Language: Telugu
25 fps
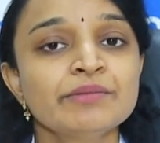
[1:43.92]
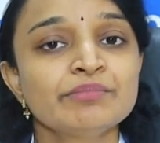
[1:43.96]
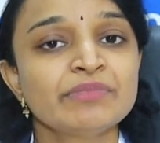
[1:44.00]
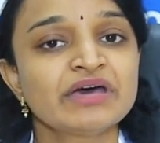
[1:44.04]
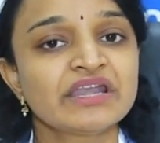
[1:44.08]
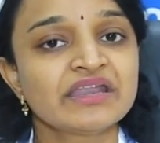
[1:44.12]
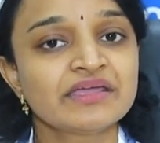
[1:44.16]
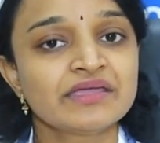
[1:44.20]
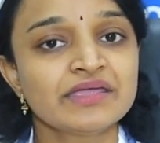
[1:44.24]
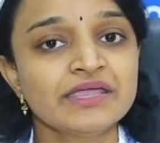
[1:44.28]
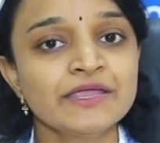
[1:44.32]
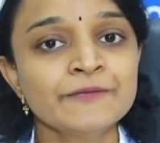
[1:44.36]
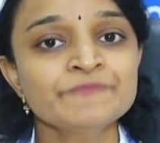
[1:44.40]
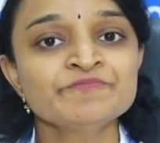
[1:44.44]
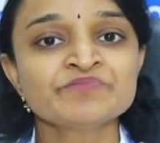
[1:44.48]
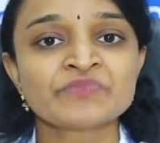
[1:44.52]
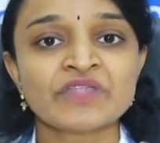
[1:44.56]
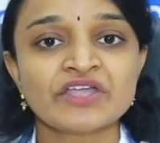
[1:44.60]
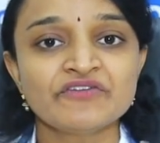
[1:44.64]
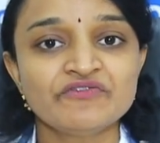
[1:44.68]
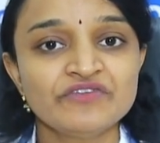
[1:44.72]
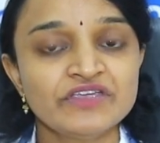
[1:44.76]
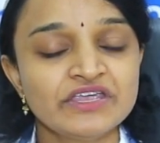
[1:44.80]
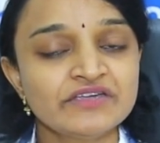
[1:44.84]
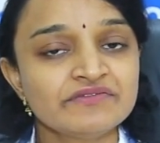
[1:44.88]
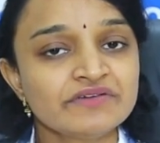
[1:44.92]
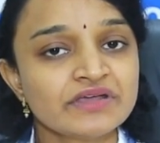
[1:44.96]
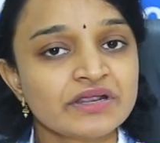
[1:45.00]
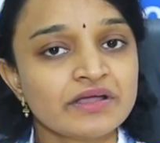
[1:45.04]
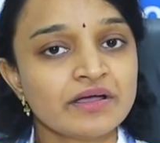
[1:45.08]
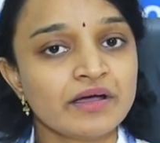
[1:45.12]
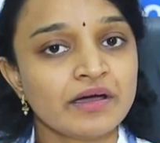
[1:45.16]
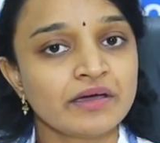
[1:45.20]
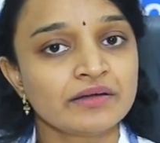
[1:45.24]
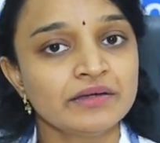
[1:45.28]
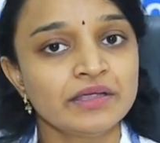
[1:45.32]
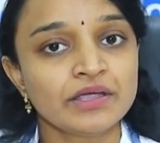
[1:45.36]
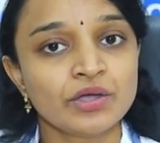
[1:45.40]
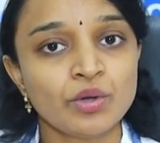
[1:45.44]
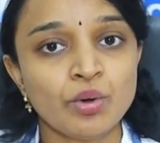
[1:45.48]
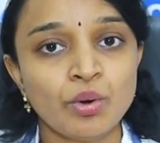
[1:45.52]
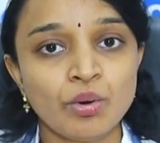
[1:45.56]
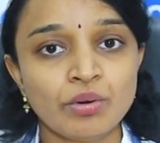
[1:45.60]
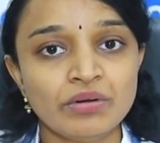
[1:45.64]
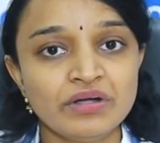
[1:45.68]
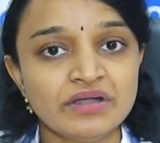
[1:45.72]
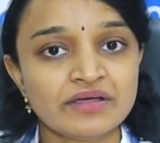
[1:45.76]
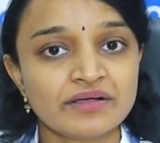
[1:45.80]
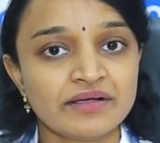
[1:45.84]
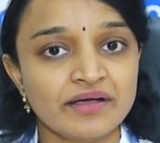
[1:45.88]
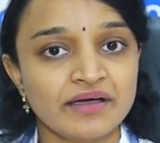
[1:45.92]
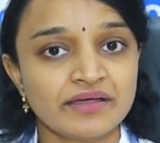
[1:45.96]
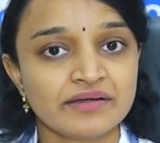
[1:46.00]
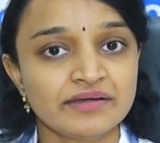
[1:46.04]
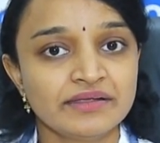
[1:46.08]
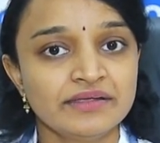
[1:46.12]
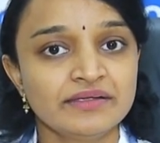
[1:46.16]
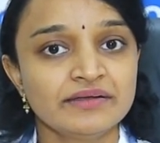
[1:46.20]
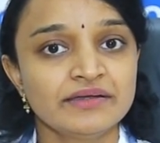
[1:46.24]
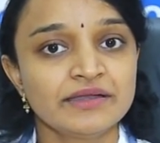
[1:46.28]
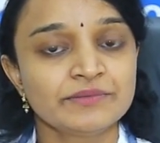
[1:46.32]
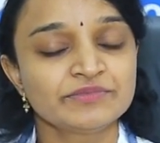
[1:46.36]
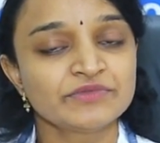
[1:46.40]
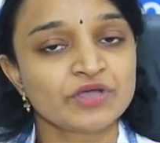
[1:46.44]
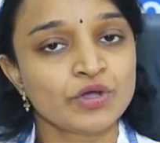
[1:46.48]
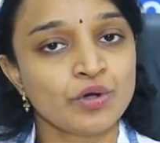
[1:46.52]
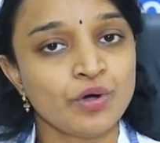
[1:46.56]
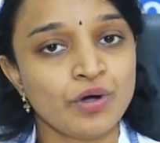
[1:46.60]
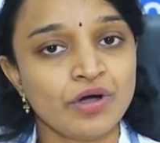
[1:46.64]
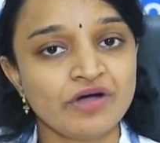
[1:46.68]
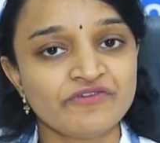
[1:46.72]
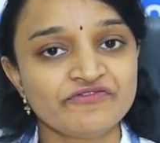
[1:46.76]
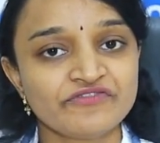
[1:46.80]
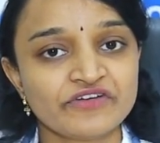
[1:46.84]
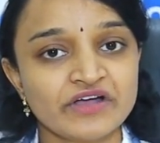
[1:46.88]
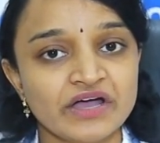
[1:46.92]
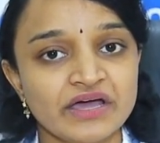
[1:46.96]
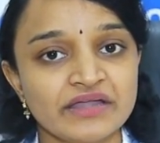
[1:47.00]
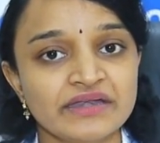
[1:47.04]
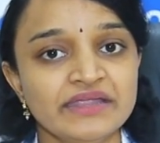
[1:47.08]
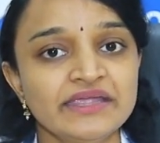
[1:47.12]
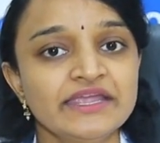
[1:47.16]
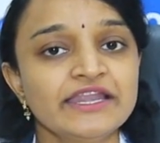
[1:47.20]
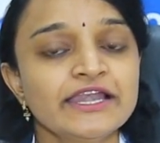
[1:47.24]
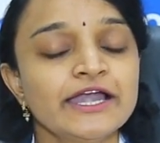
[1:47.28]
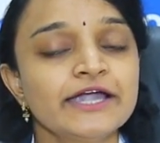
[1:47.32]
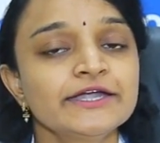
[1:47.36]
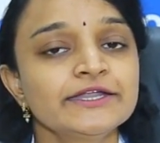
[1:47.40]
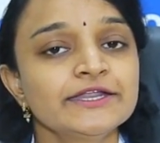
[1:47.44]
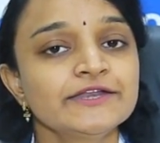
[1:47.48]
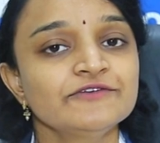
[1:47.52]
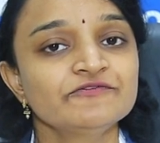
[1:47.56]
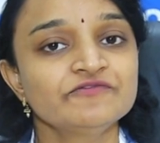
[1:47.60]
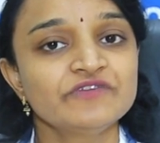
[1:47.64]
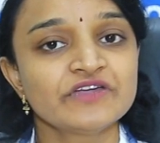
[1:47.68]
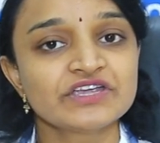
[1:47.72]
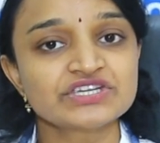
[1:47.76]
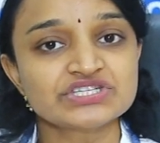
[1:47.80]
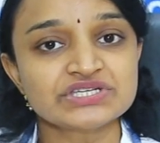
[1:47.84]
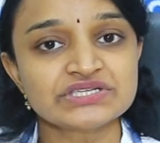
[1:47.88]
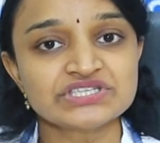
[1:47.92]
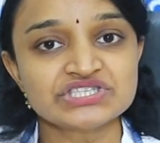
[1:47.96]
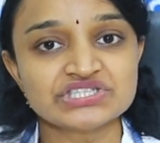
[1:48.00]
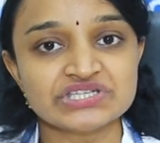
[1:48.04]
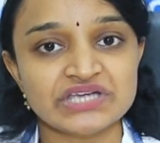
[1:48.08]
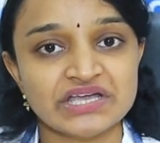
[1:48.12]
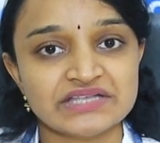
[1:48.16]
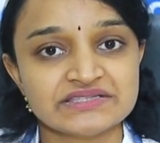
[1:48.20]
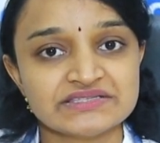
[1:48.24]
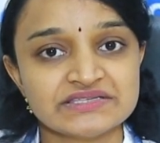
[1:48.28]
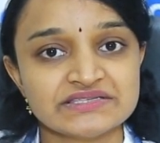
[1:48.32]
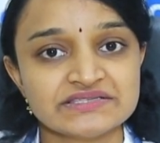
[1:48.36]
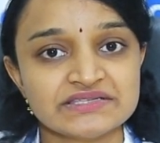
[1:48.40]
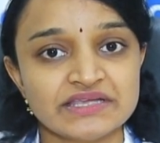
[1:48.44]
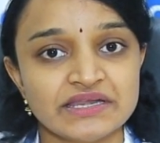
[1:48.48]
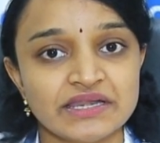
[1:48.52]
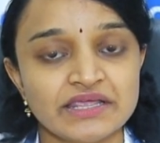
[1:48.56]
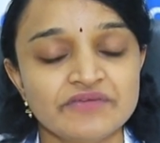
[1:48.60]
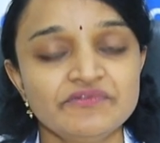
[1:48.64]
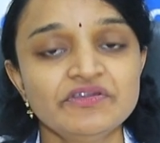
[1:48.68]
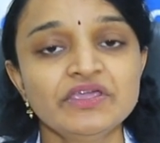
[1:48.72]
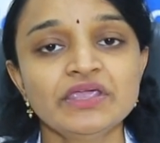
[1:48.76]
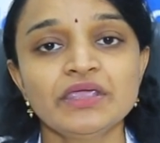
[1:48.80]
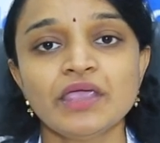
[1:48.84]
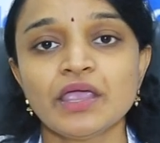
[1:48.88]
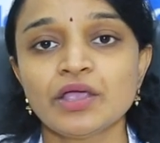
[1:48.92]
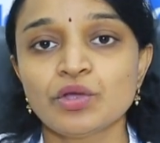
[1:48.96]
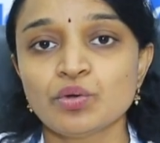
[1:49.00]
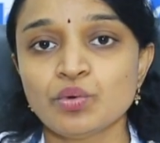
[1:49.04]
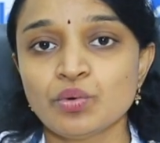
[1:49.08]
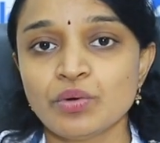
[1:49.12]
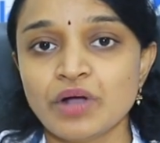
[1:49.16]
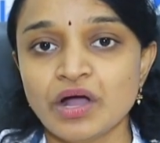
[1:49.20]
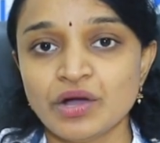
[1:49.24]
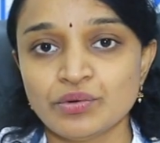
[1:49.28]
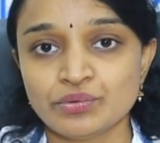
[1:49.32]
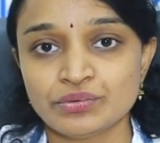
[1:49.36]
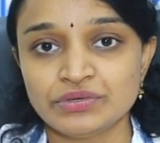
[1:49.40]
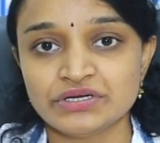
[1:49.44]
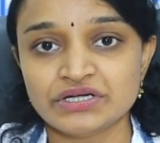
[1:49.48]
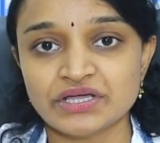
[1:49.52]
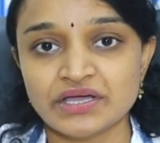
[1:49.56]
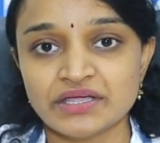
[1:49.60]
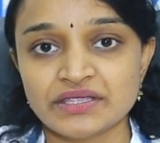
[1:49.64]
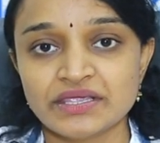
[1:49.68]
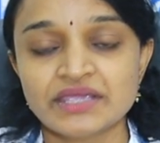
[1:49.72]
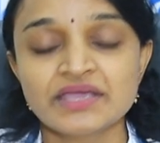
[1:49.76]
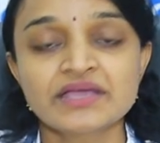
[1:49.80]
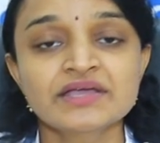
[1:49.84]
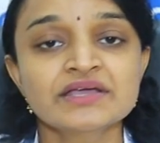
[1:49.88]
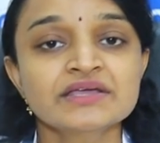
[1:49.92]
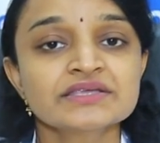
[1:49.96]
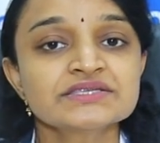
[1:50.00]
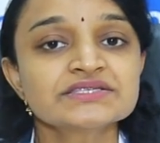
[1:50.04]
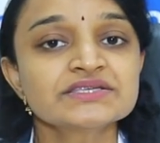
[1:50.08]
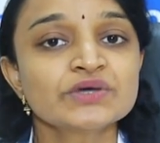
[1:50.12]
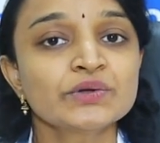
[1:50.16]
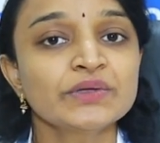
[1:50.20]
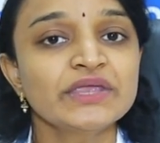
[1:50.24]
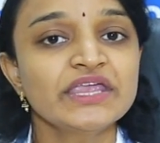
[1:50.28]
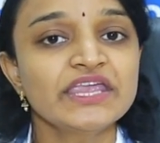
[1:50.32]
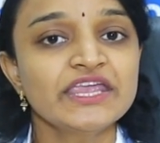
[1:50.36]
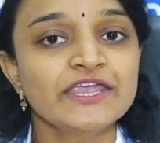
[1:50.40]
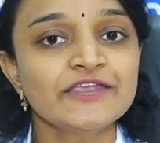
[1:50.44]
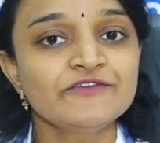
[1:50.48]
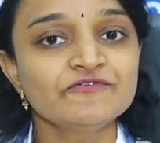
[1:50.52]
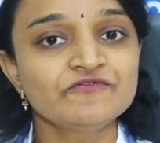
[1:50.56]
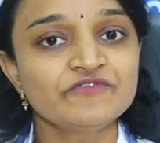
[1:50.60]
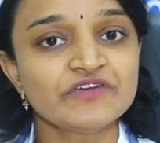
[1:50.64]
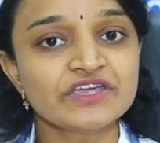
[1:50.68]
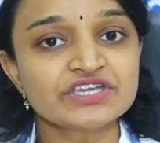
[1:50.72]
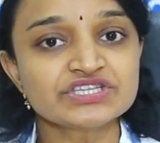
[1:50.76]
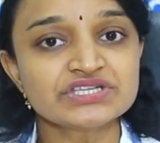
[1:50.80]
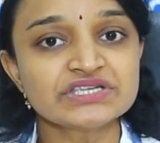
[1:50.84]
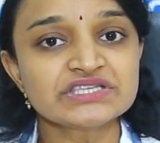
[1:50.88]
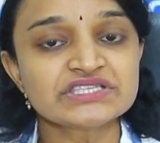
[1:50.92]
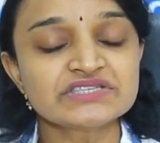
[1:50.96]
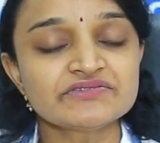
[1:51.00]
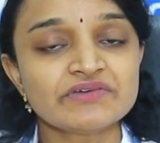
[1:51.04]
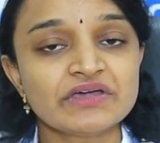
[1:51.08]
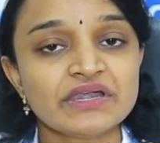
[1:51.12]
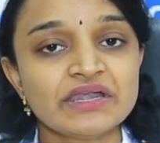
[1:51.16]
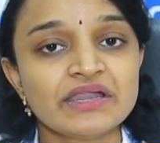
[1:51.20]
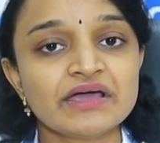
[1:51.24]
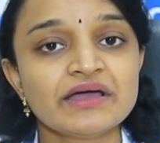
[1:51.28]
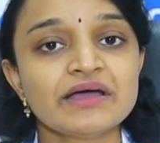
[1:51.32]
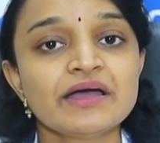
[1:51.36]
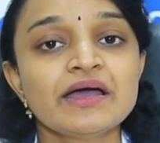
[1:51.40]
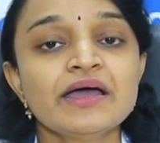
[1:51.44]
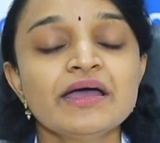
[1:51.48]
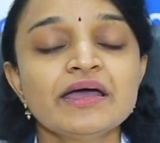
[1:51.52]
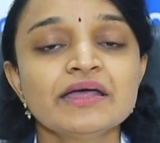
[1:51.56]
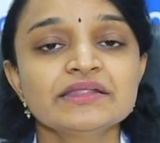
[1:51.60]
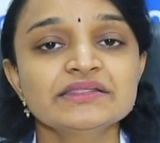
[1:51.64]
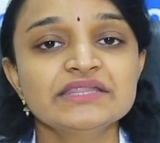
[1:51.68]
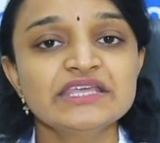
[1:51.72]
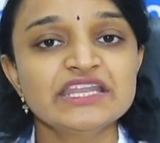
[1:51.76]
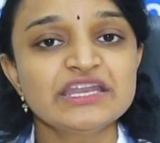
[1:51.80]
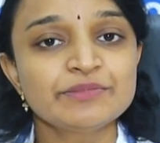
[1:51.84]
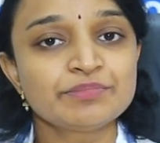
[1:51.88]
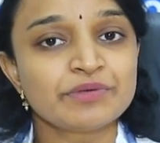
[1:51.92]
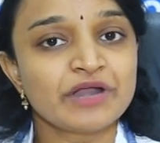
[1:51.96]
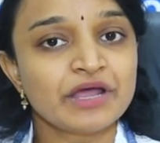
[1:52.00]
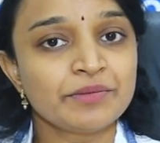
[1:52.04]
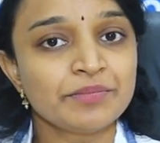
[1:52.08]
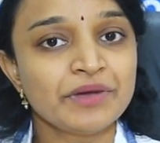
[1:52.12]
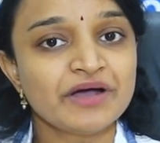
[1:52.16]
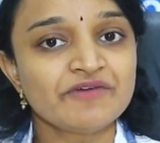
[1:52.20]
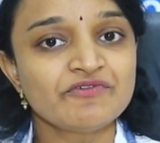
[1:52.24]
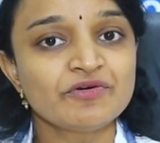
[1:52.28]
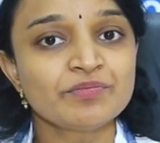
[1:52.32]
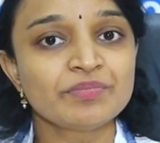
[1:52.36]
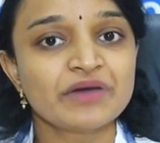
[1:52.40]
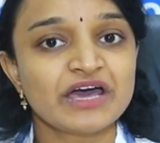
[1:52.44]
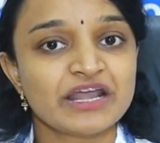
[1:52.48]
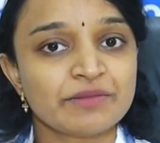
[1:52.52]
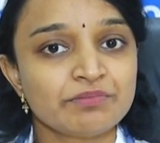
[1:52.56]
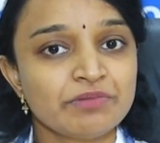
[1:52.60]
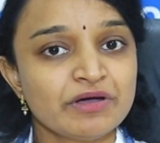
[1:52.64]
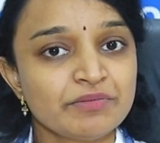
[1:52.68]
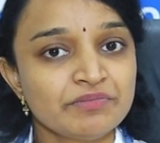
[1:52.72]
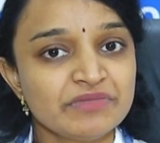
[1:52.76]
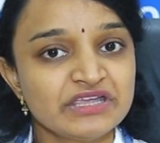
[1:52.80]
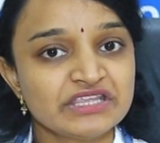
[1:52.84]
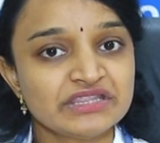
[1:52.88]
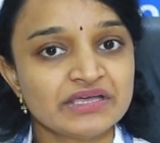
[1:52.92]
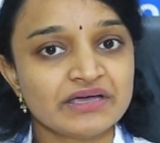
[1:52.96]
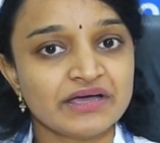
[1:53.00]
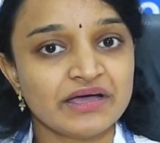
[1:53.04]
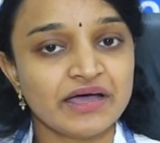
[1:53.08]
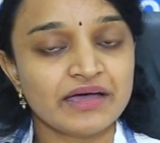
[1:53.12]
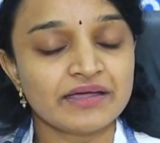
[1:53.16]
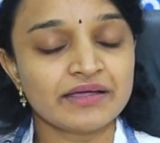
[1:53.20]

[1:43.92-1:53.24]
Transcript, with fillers: మనకి ఫీవర్ కానీ కోల్డ్ కానీ లేకపోతే కాఫ్ కానీ ఇలాంటి ఇన్ఫెక్షన్స్ ఛాన్సెస్ అనేవి ఎక్కువగా ఉంటాయి సో ఈ ఇన్ఫెక్షన్స్ వల్ల దీని ప్రభావం గర్భం మీద